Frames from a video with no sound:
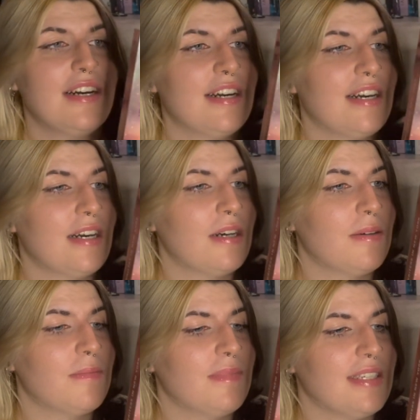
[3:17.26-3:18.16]

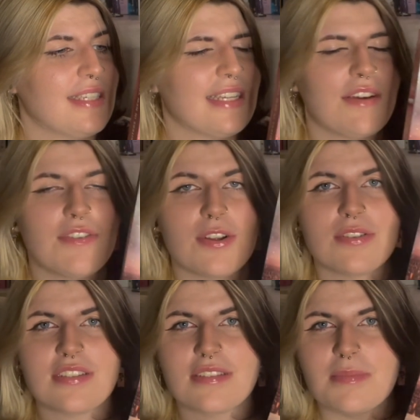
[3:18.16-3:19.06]
Ähm, ich gehe davon aus,
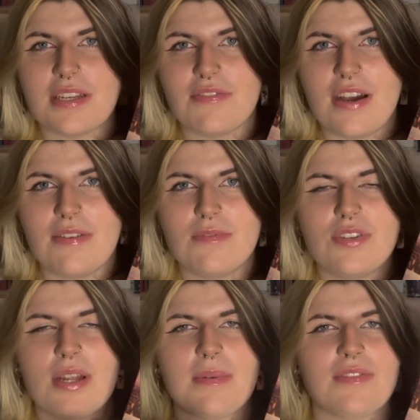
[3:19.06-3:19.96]
dass es mir gefallen
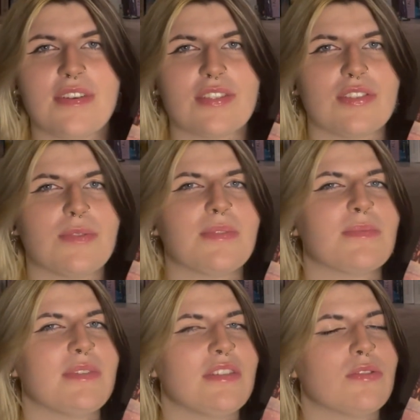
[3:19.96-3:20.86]
wird, aber ich weiß noch nicht, ob es
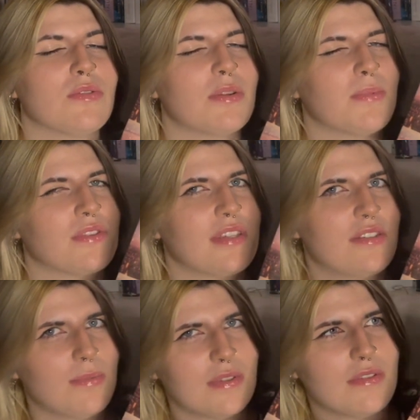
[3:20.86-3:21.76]
mich zu
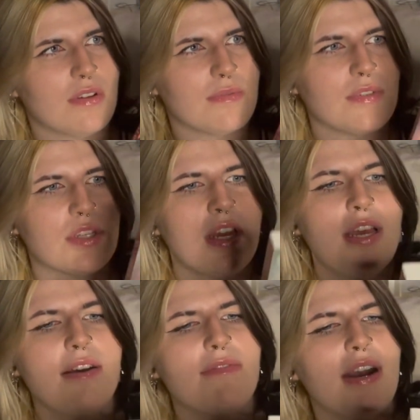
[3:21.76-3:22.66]
100% überzeugen wird,
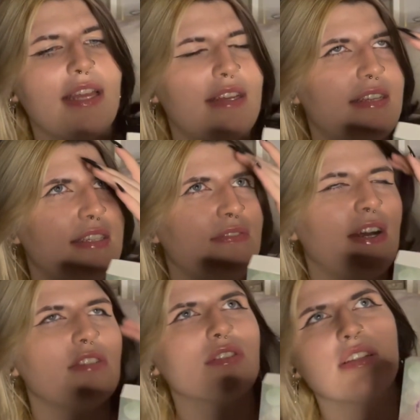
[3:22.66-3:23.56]
weil ich
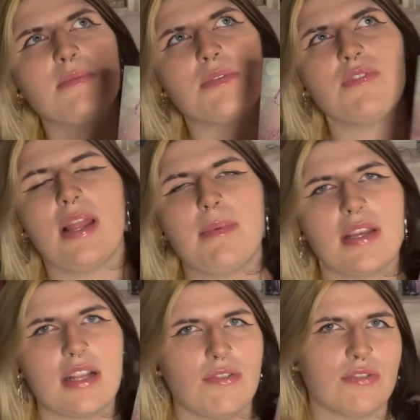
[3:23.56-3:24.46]
weiß noch, dass ich mit Flaming
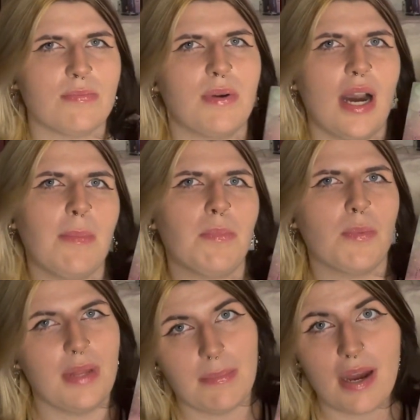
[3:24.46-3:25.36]
Clouds ein paar
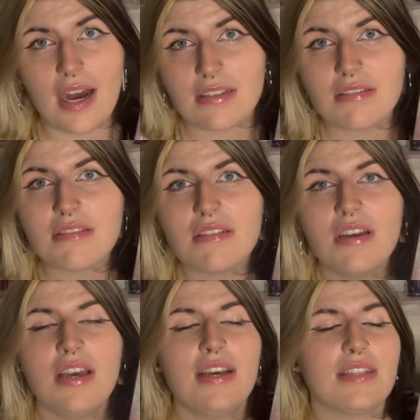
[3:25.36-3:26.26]
Probleme hatte,
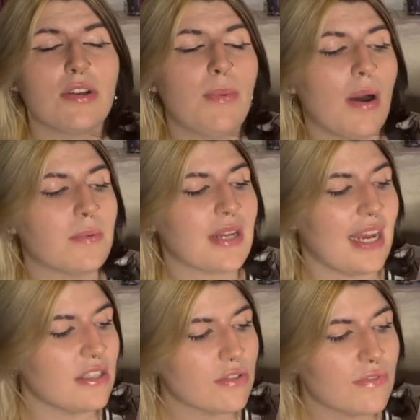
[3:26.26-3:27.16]
da überhaupt
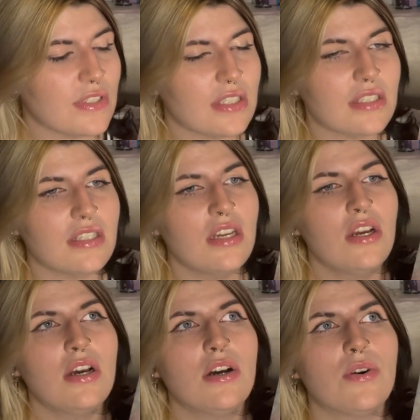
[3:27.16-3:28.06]
reinzufinden.
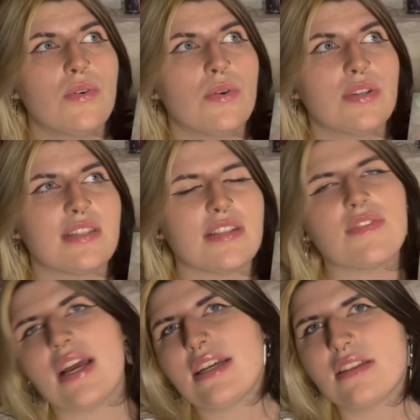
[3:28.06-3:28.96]
Und das
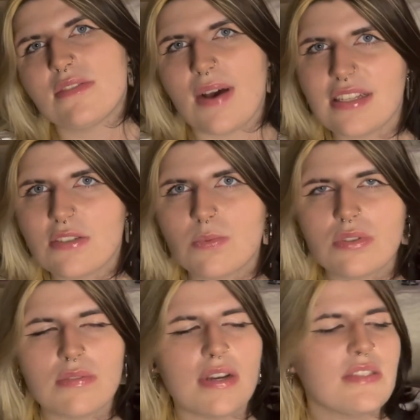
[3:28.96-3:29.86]
war ihr zweites Buch,
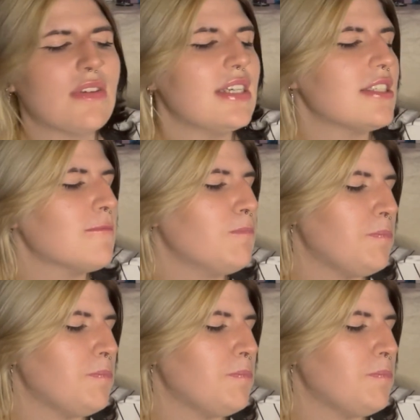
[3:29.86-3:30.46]
soweit ich weiß.